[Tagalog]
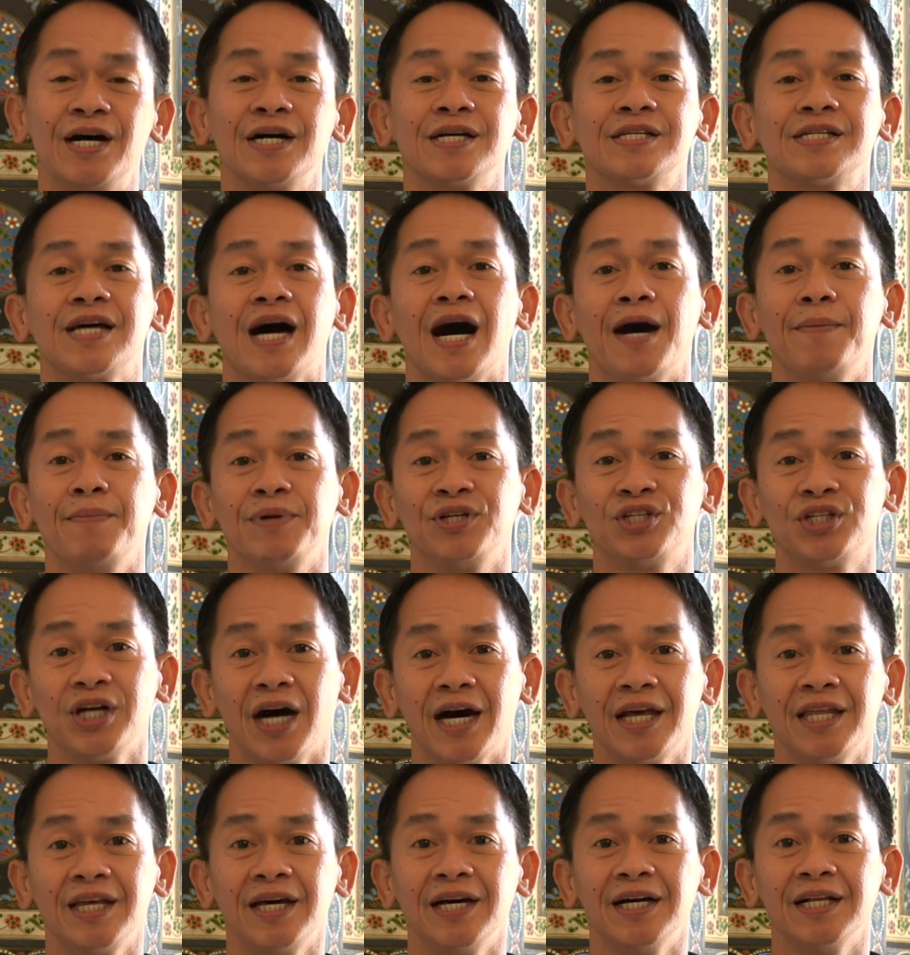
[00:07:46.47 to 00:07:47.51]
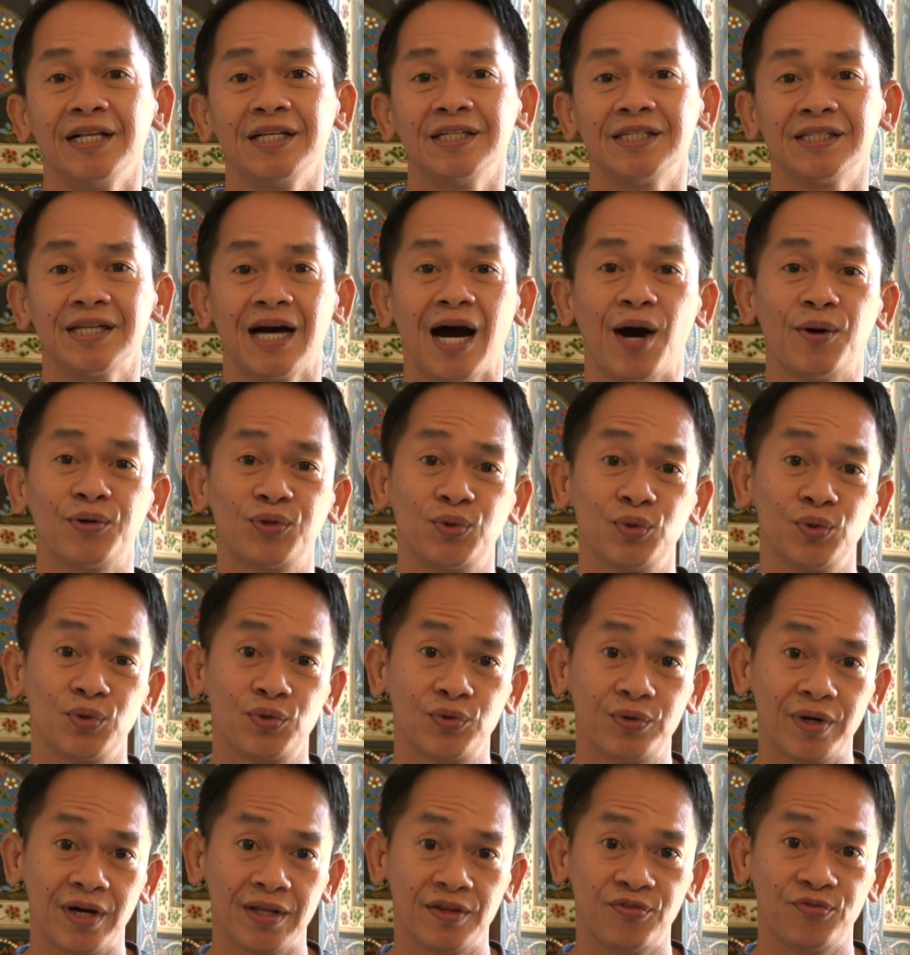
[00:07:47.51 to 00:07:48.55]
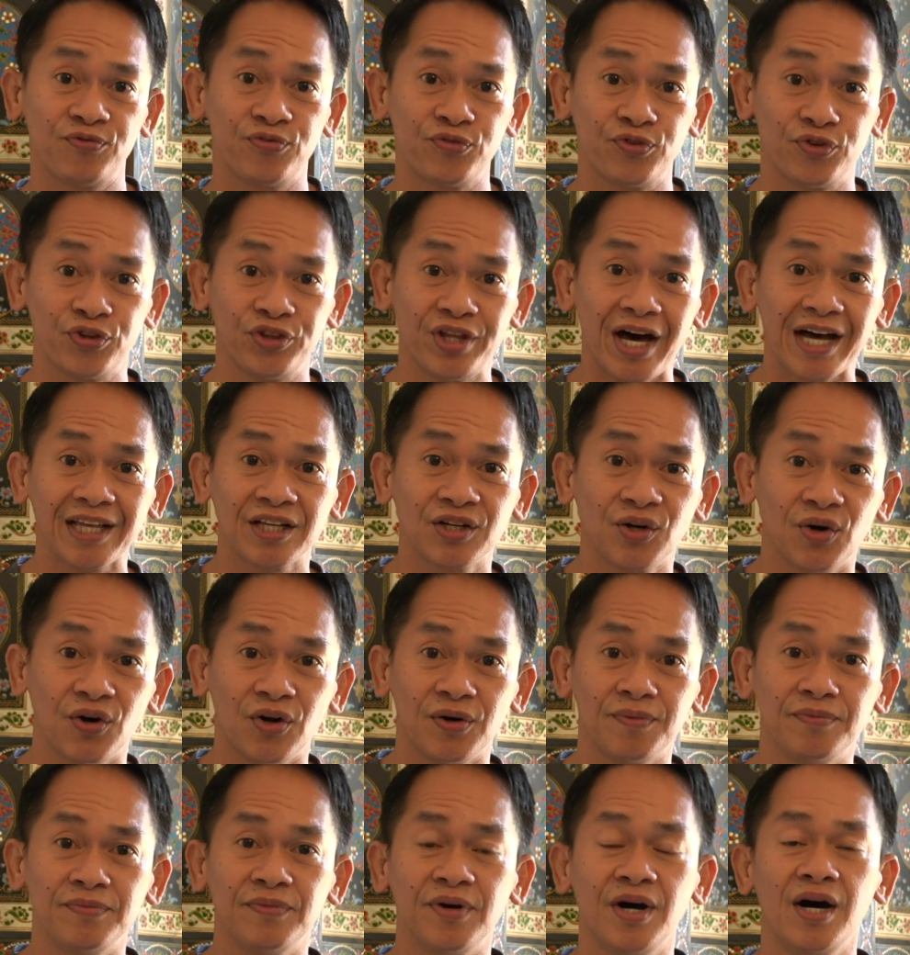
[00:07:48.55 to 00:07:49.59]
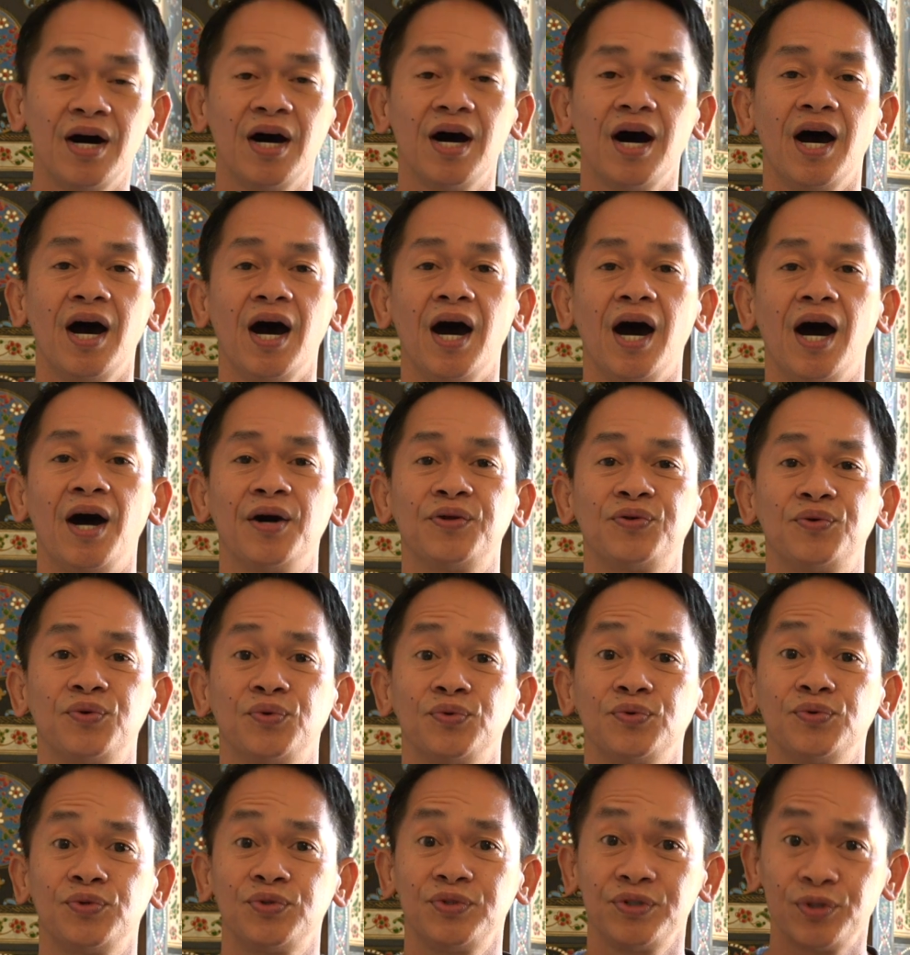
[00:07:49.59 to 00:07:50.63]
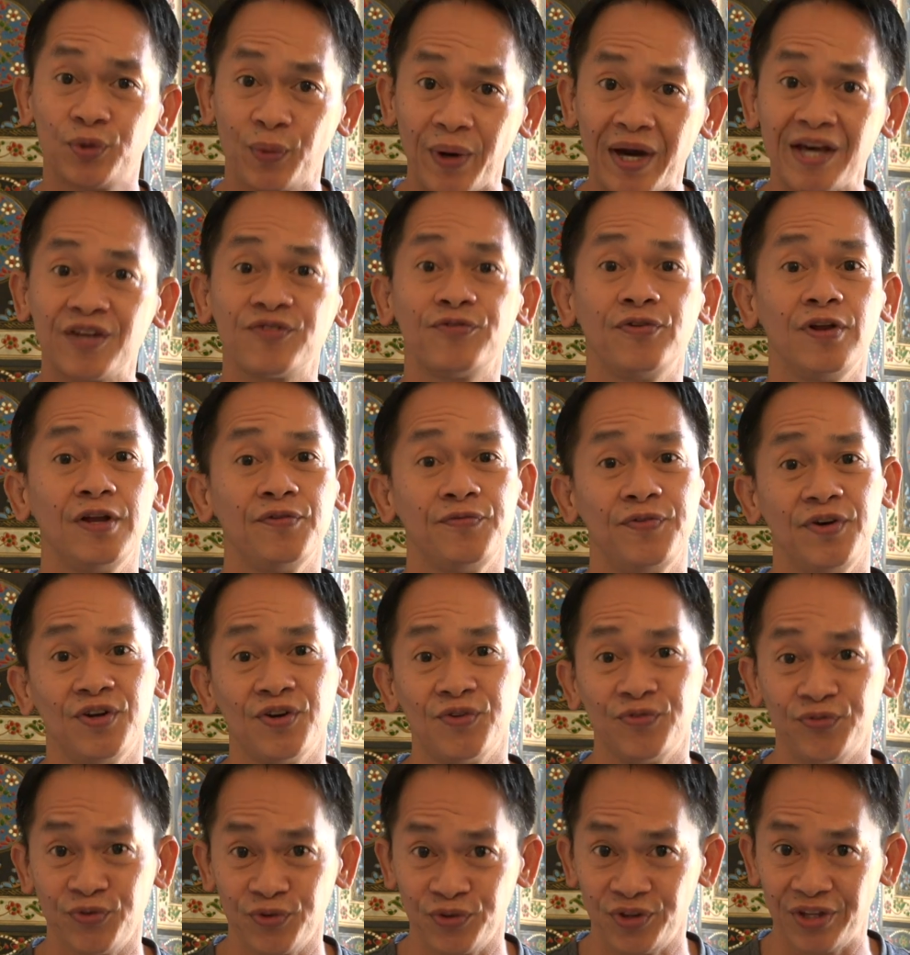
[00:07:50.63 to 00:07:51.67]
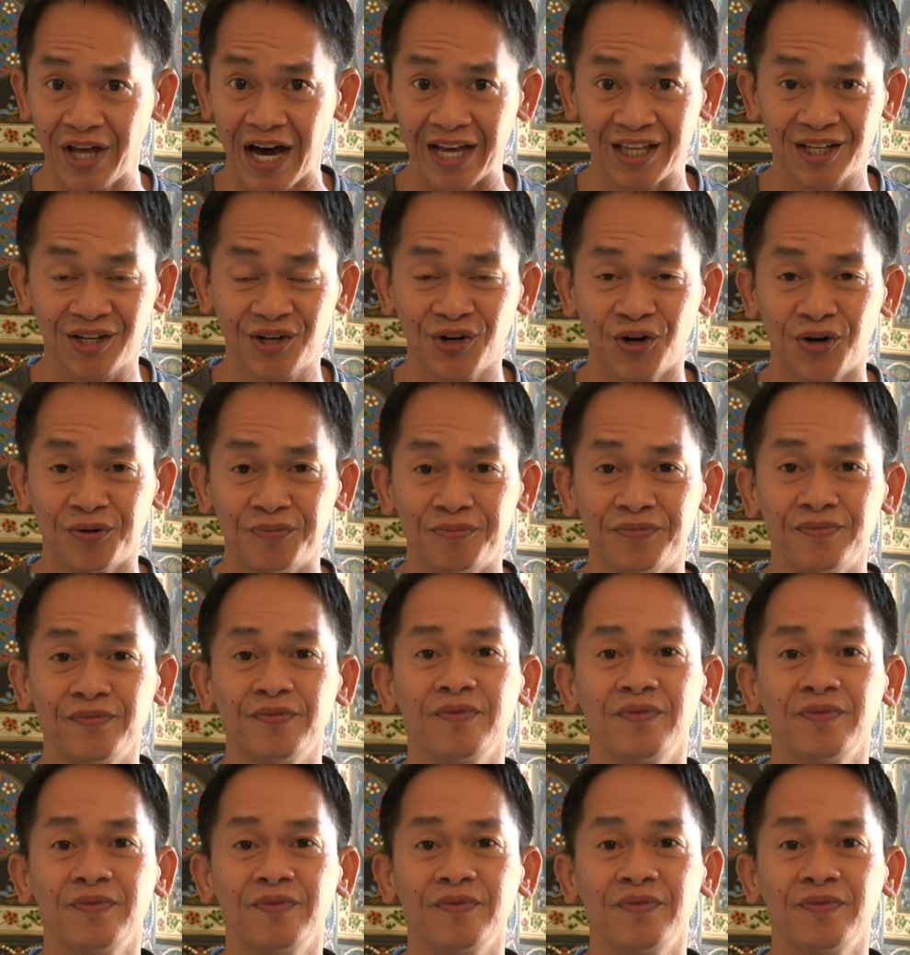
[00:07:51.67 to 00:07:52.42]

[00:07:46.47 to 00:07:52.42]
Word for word: sa aming channel sa howtocreatefood.com howtogreatfilipinofood.com